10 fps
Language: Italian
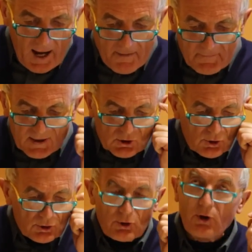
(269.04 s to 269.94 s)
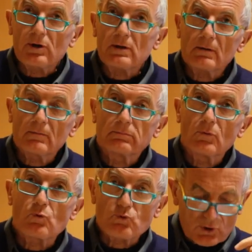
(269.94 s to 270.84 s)
Ha messo in noi
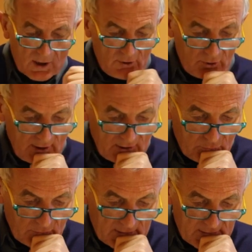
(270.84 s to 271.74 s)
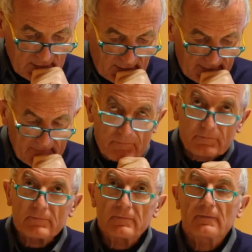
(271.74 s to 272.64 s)
un segno di risurrezione.
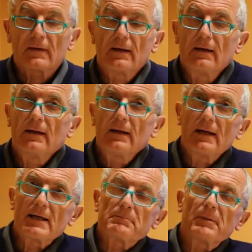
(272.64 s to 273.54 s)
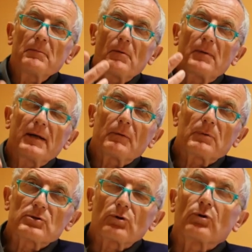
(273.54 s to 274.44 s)
Esprimo bene
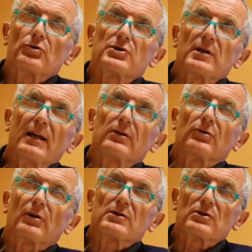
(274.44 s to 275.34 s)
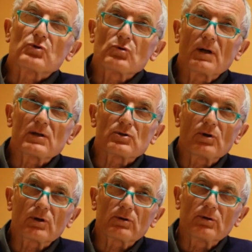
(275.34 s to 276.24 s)
questo concetto che Gesù è
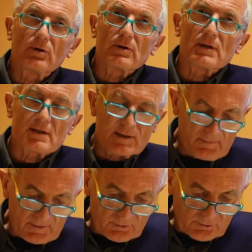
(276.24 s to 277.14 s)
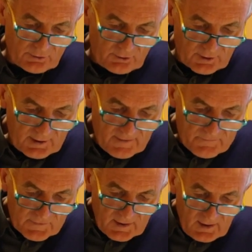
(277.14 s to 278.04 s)
risorto insieme con noi
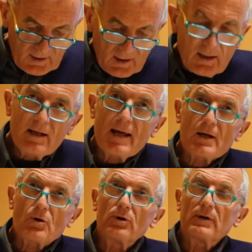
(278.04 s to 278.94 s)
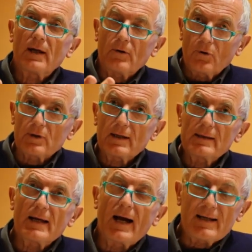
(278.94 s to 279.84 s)
le icone
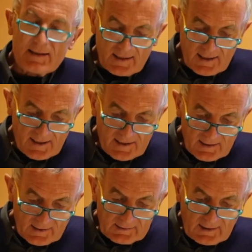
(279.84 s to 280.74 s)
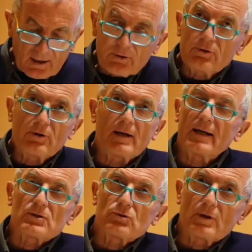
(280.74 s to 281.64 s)
orientali che ritraggono la
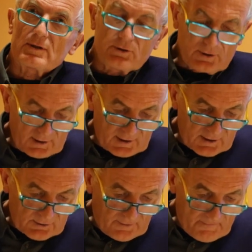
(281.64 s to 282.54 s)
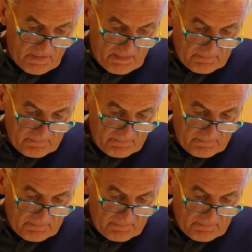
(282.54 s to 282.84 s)
risurrezione di Cristo.